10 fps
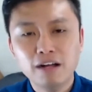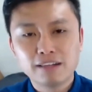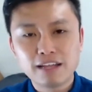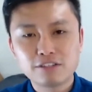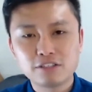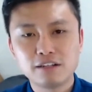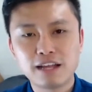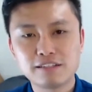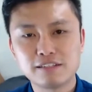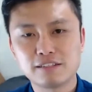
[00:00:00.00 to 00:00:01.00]
但是呢，
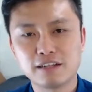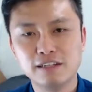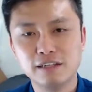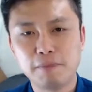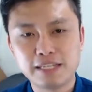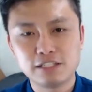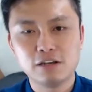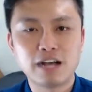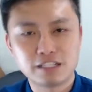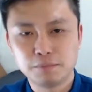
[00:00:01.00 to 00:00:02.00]
它其实跟你办信用
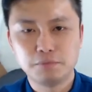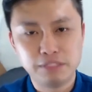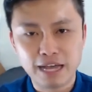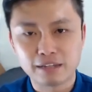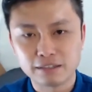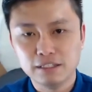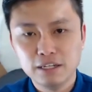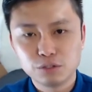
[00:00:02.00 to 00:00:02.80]
卡是不一样的。